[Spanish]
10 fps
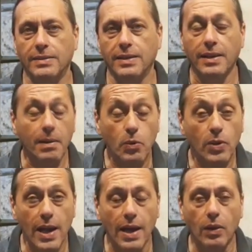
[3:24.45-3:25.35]

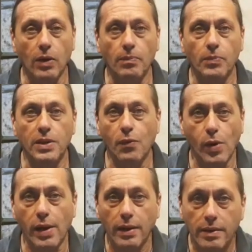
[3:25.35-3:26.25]
Repudiado, se
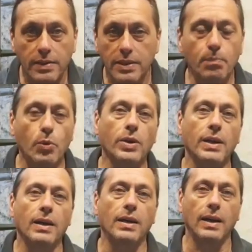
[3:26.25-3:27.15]
fue sin poder
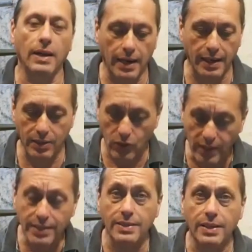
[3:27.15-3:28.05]
ir a, la
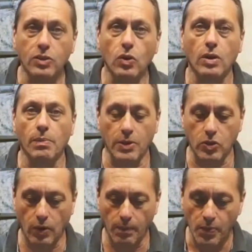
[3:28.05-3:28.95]
reelección. eso es lo que
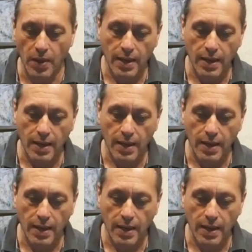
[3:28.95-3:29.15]
pasó.